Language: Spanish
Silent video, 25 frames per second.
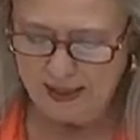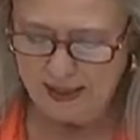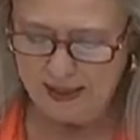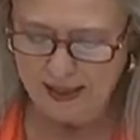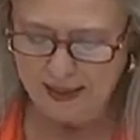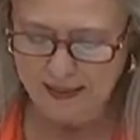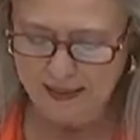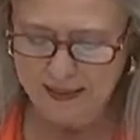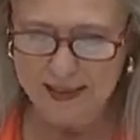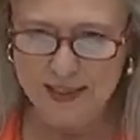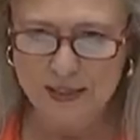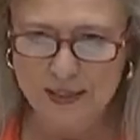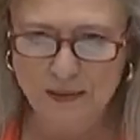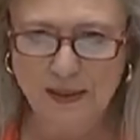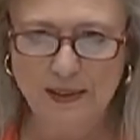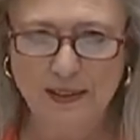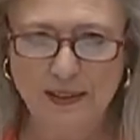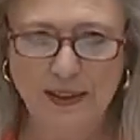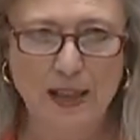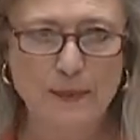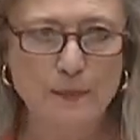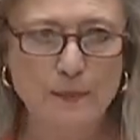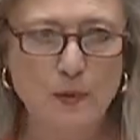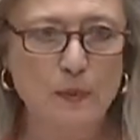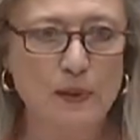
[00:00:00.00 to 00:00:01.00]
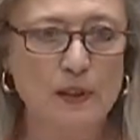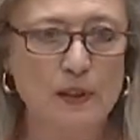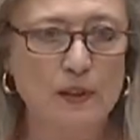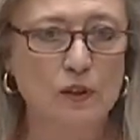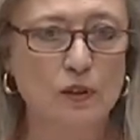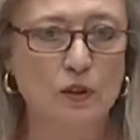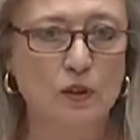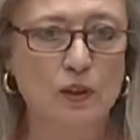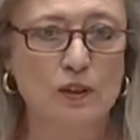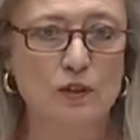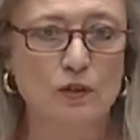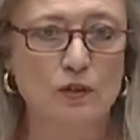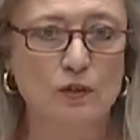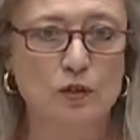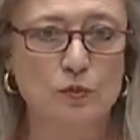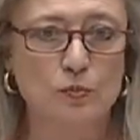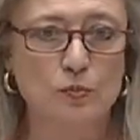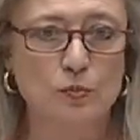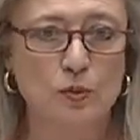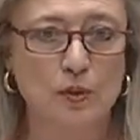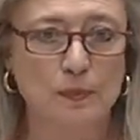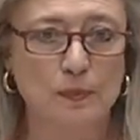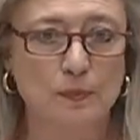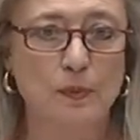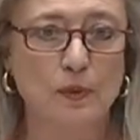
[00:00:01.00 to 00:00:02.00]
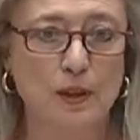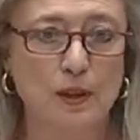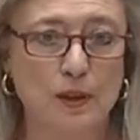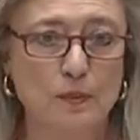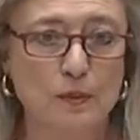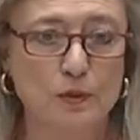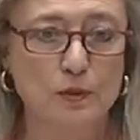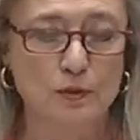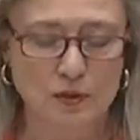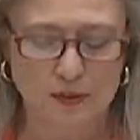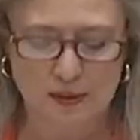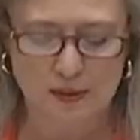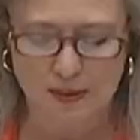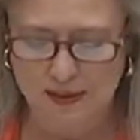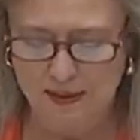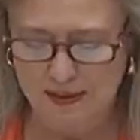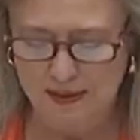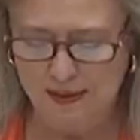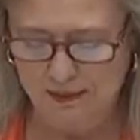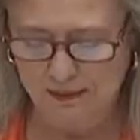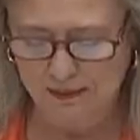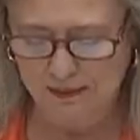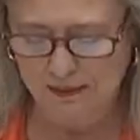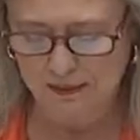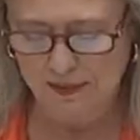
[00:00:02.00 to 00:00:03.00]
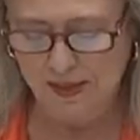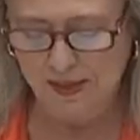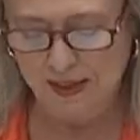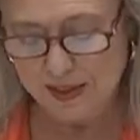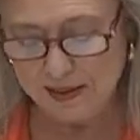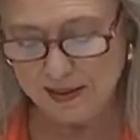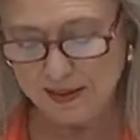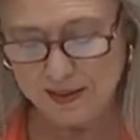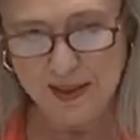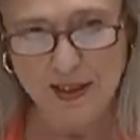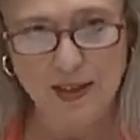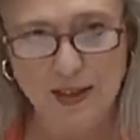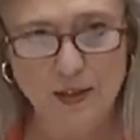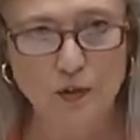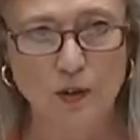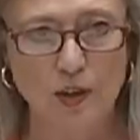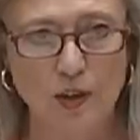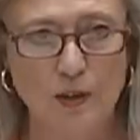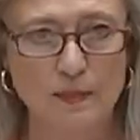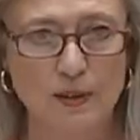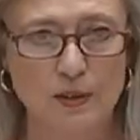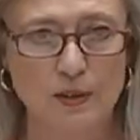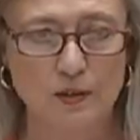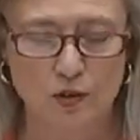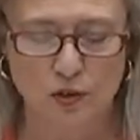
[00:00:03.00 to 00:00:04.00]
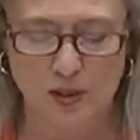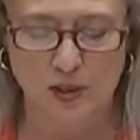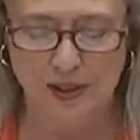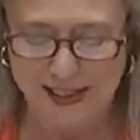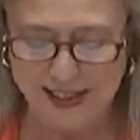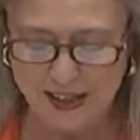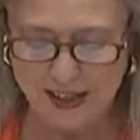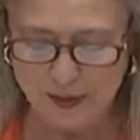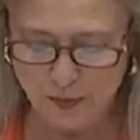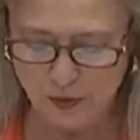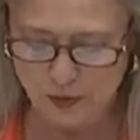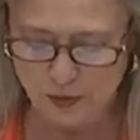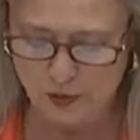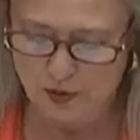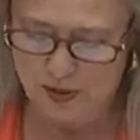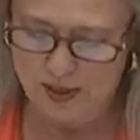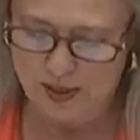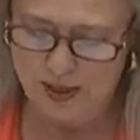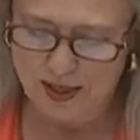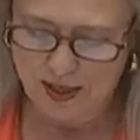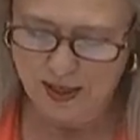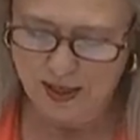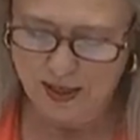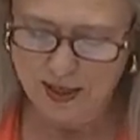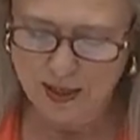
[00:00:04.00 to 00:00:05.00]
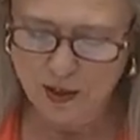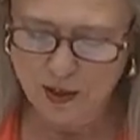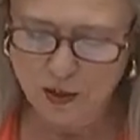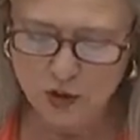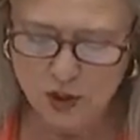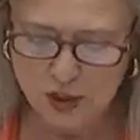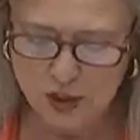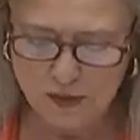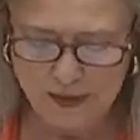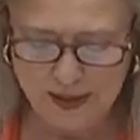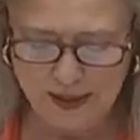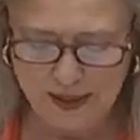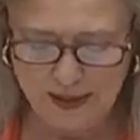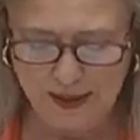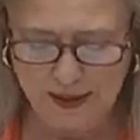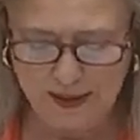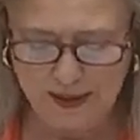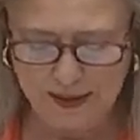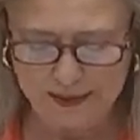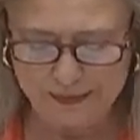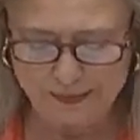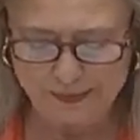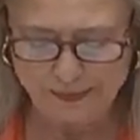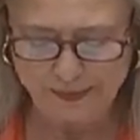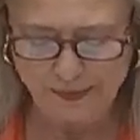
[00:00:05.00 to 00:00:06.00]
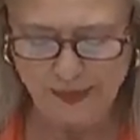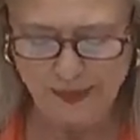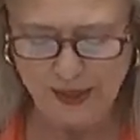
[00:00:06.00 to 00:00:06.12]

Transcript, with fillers: la accesibilidad de momento que nosotros podamos entender este año al menos creemos que no se va a arreglar.